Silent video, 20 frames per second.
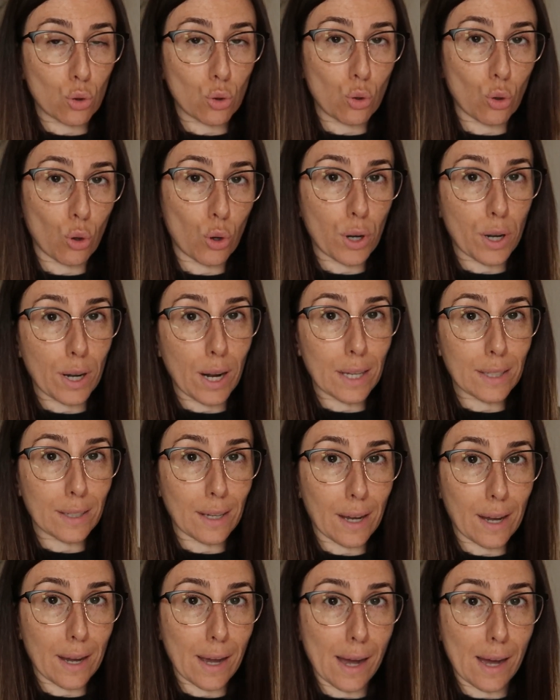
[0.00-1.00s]

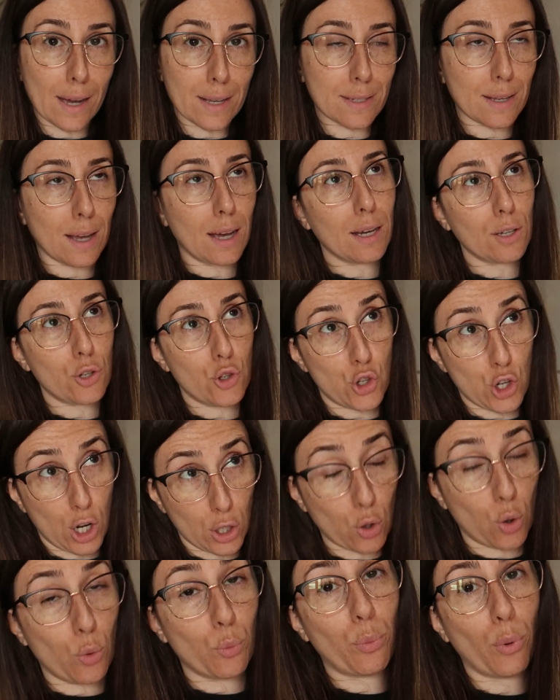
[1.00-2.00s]
tornata a casa, già
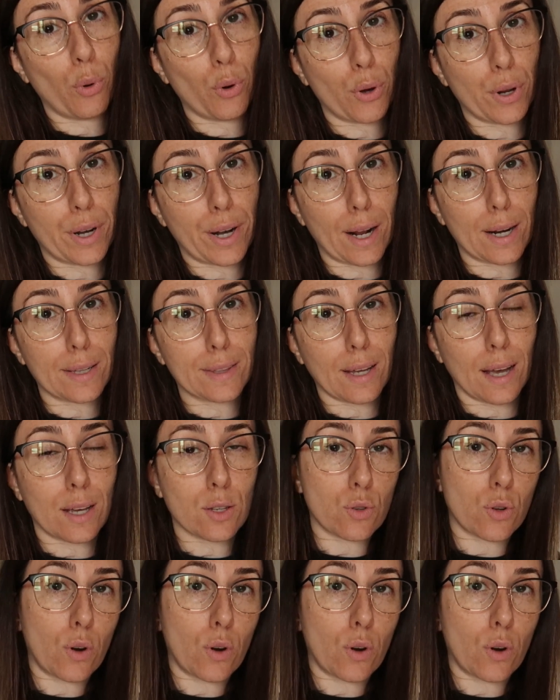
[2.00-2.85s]
da un po' in realtà,